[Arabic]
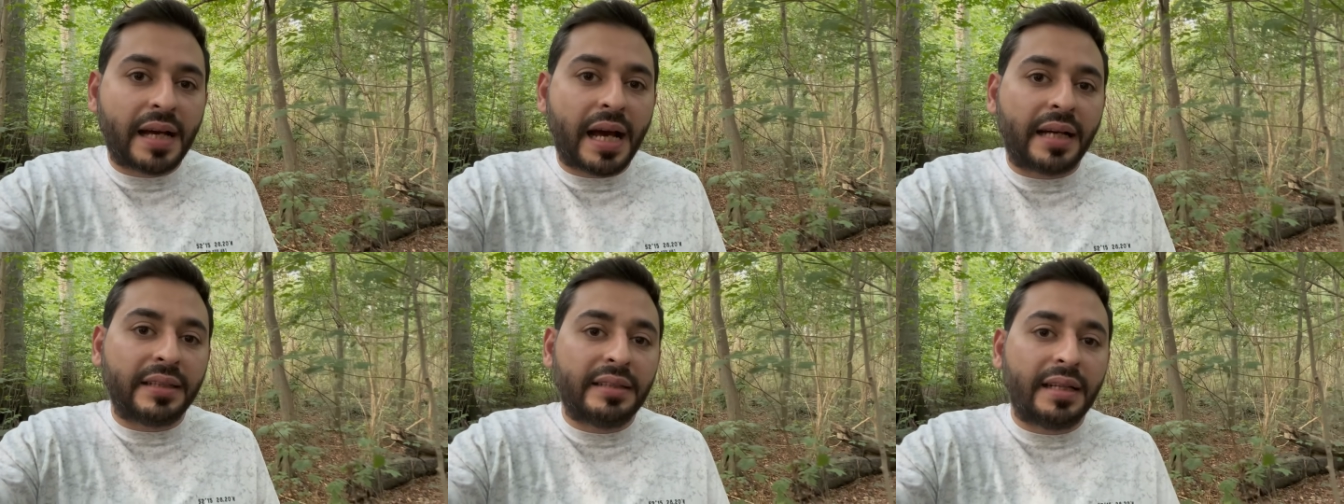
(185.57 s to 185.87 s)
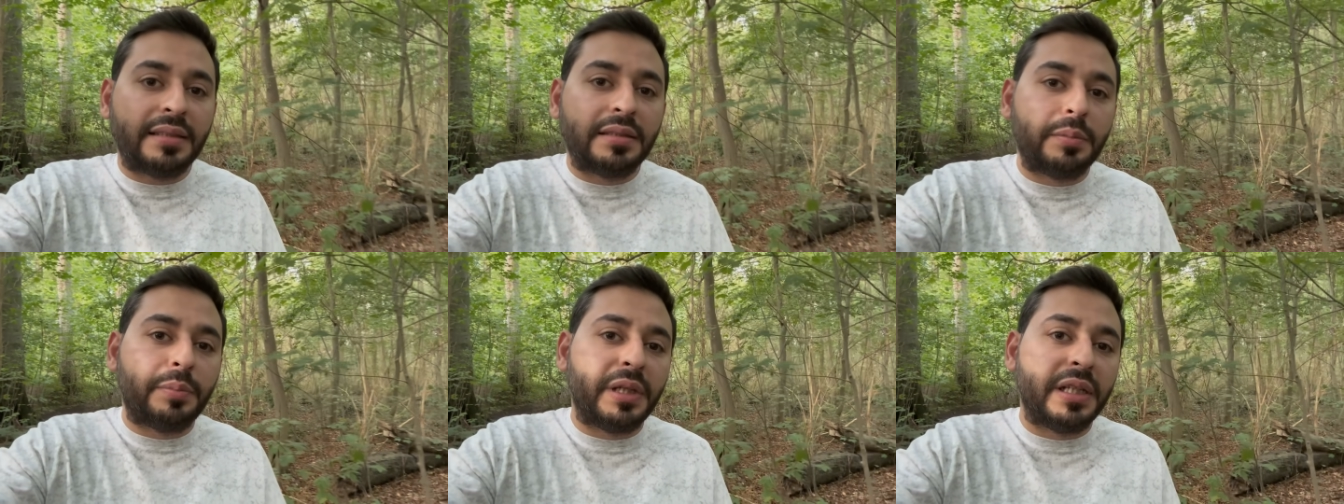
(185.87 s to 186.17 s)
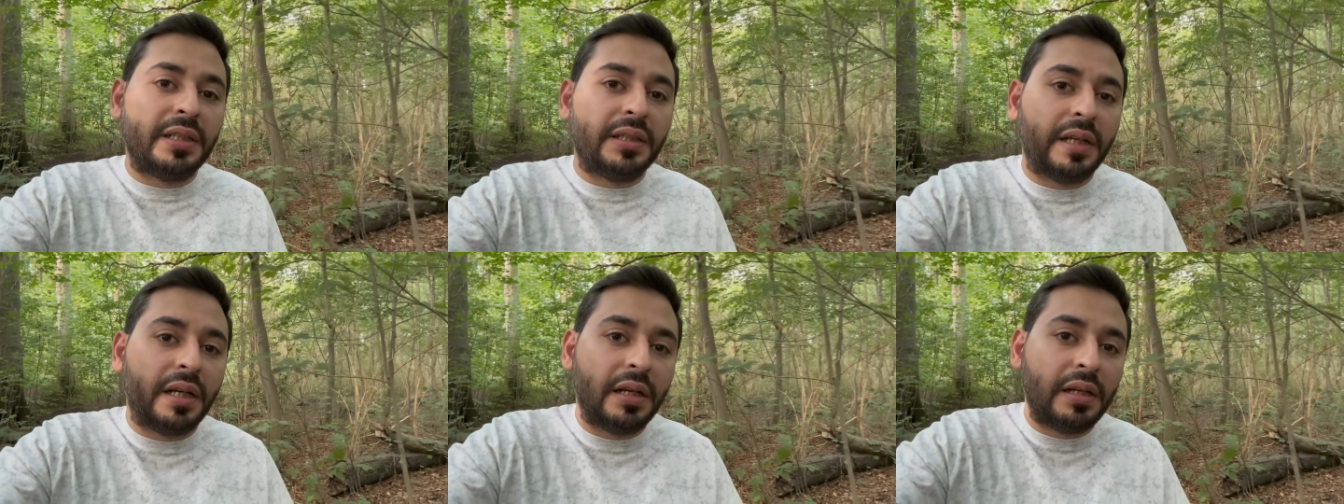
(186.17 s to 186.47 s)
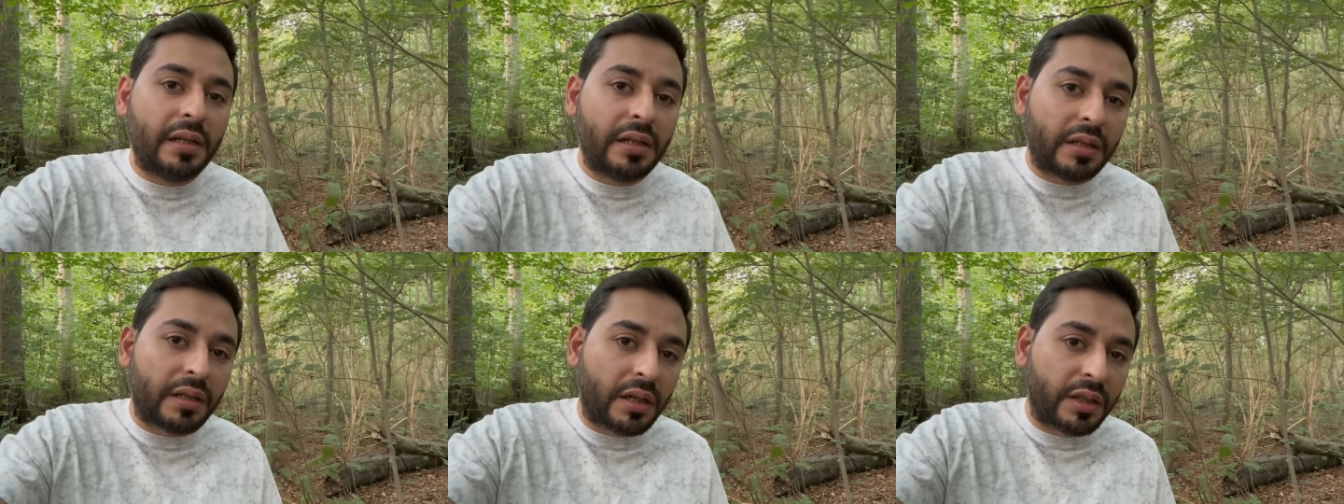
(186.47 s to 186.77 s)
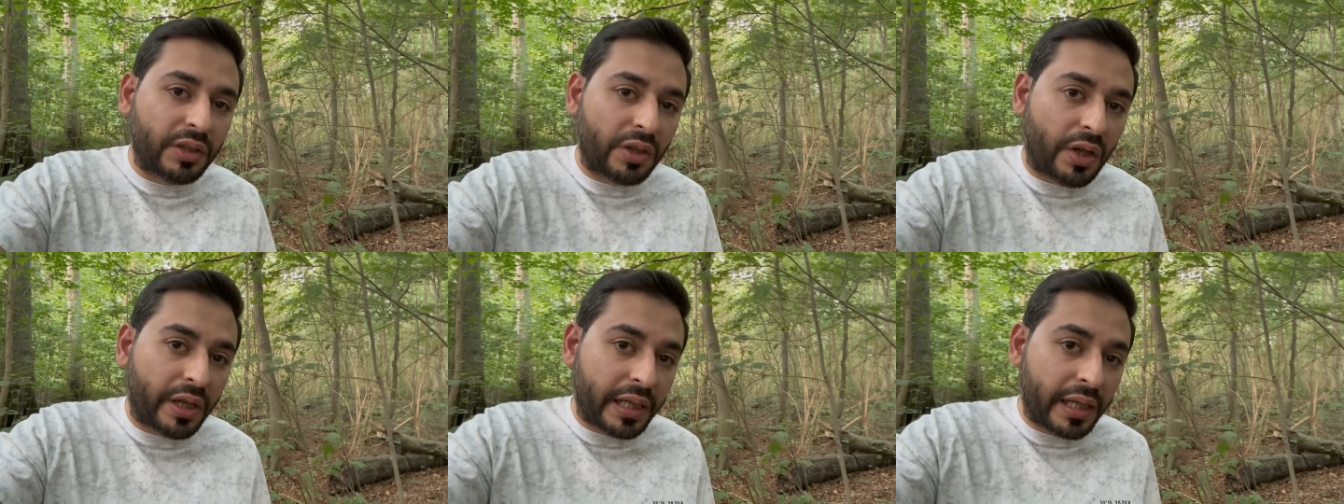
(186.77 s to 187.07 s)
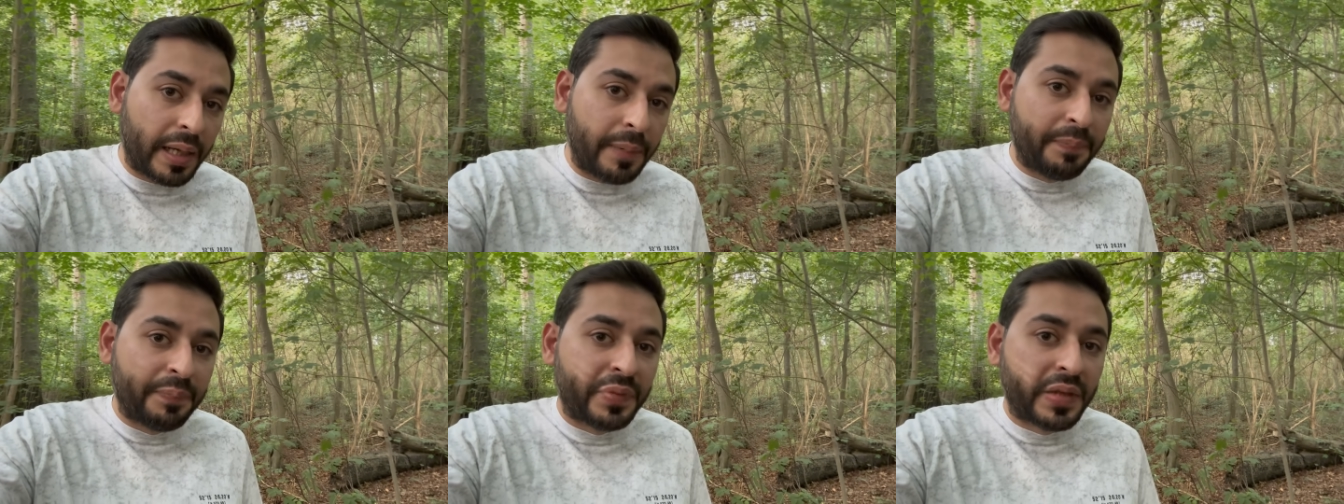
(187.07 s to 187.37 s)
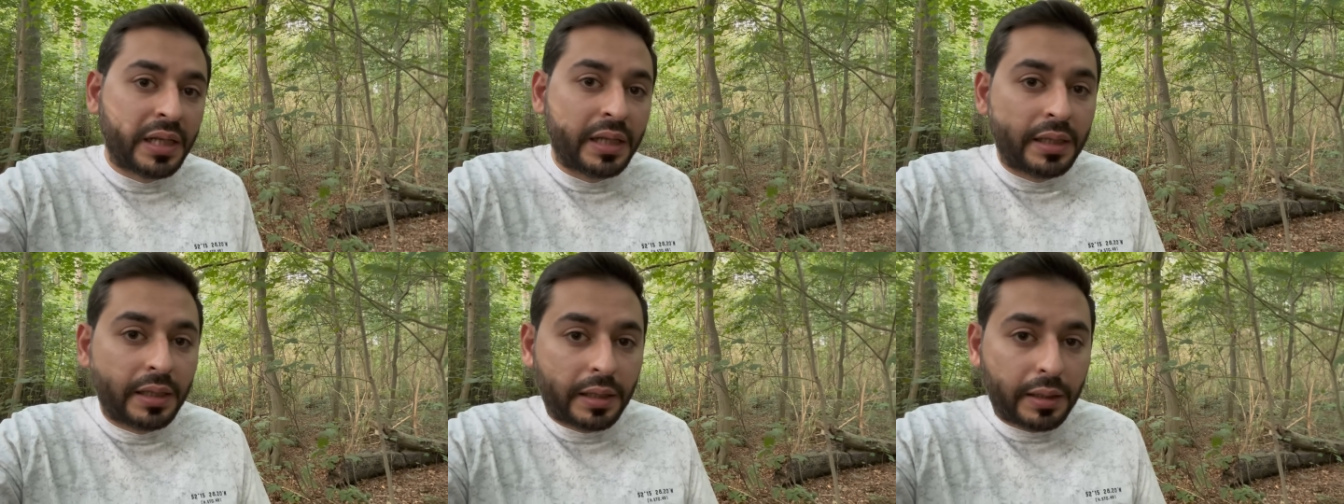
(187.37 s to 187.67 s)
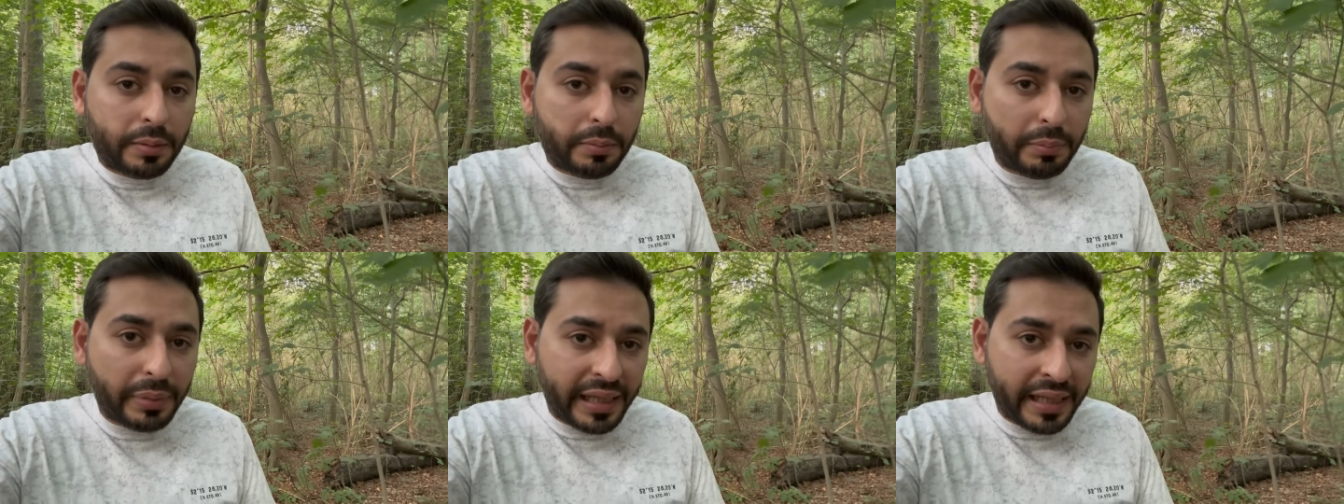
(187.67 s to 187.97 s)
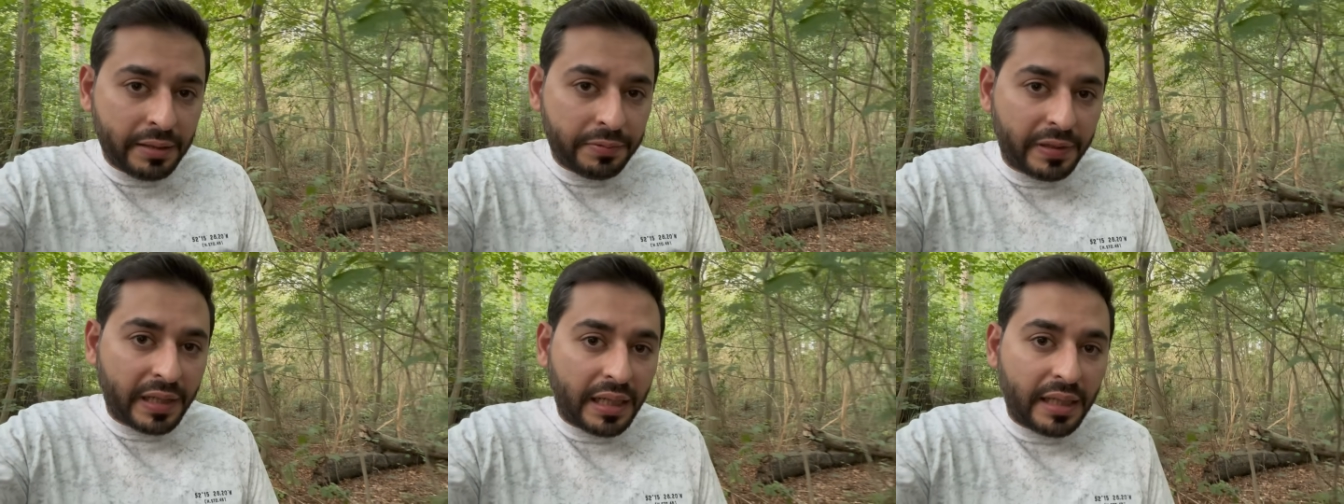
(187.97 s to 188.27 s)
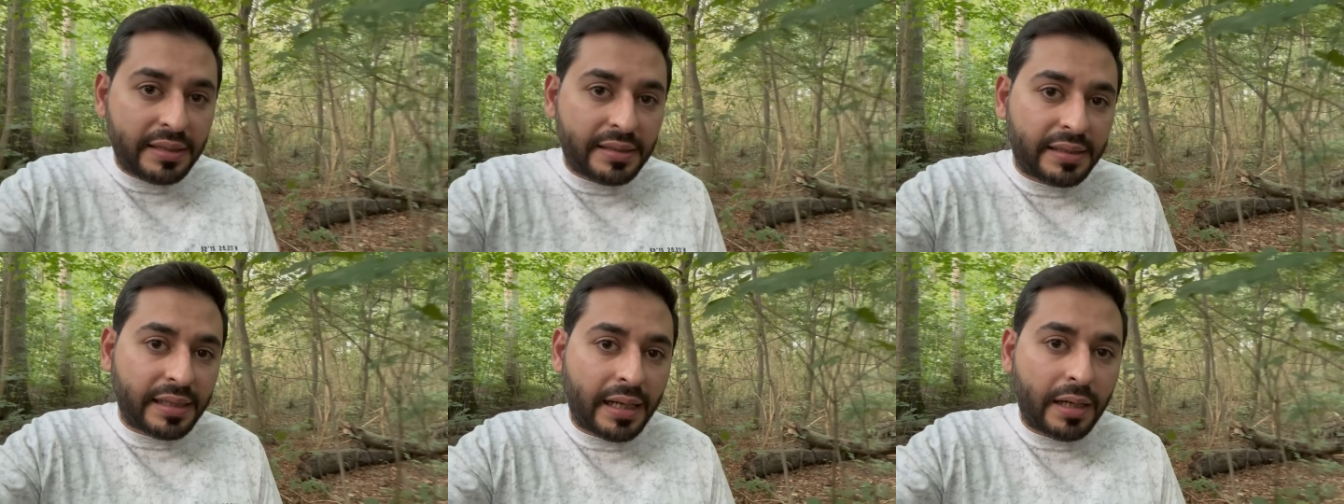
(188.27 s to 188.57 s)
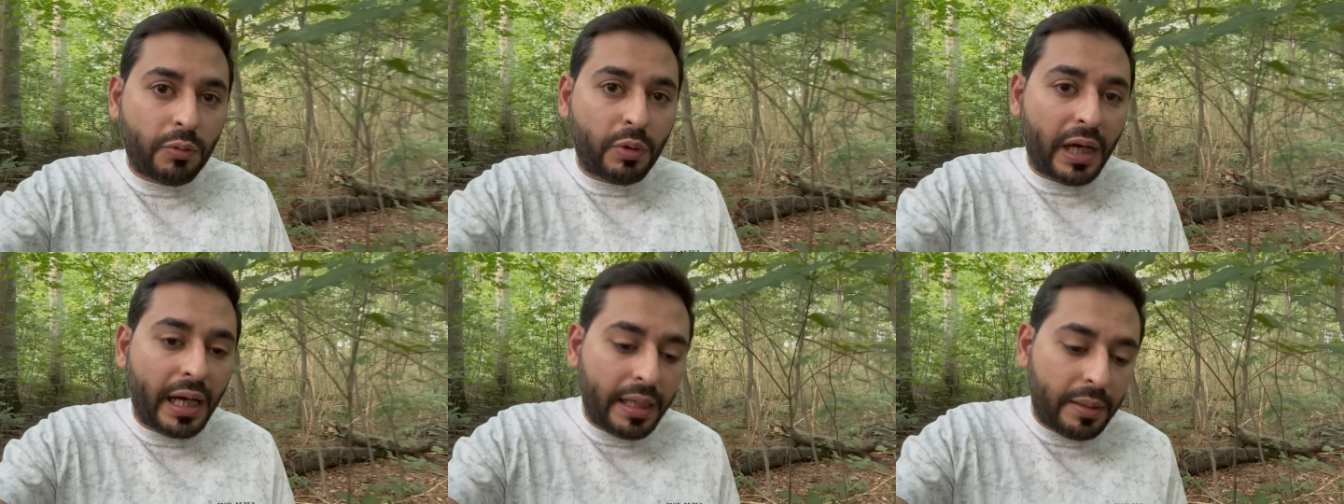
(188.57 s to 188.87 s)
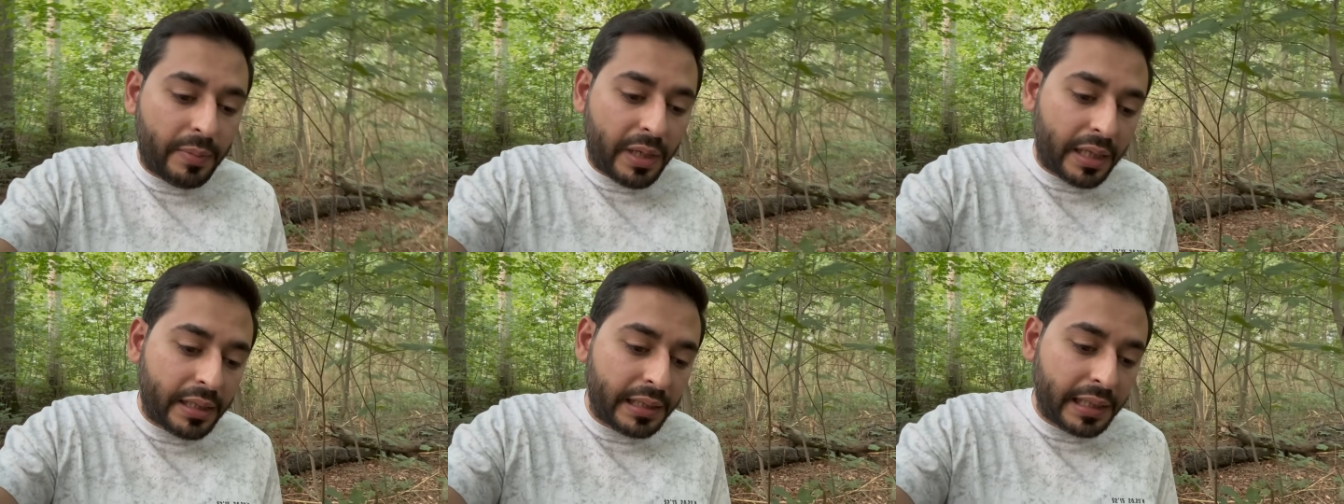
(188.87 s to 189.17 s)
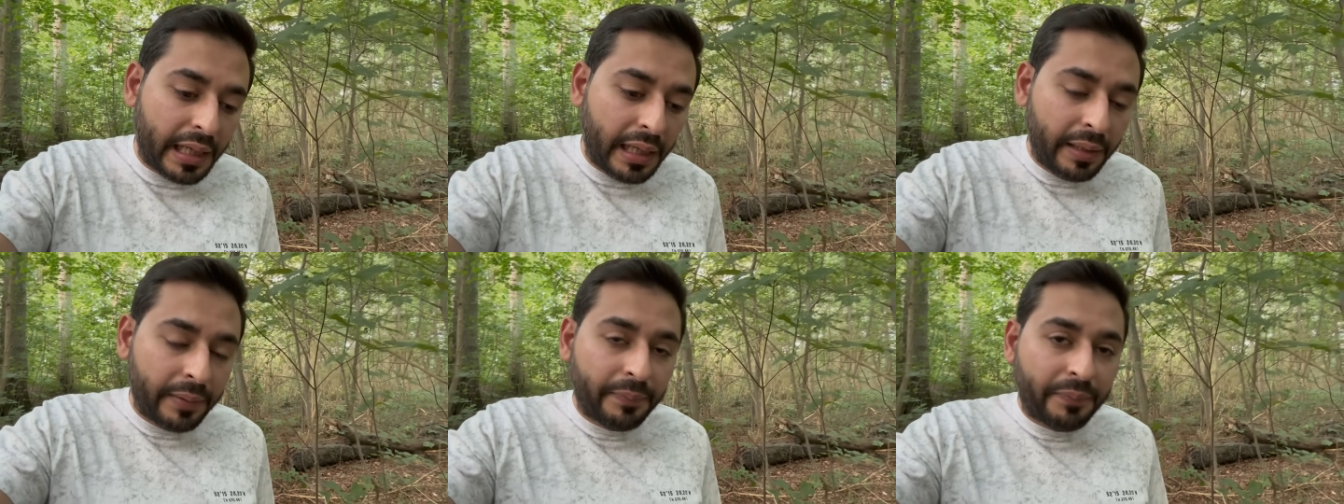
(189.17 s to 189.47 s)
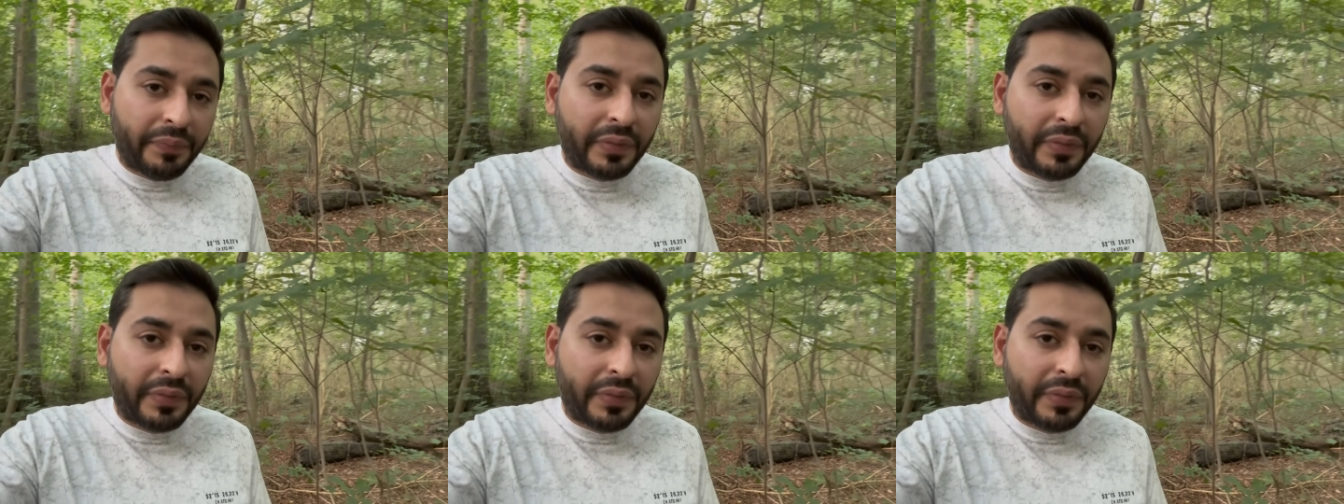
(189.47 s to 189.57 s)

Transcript: عدد من القضايا بين فرنسا وألمانيا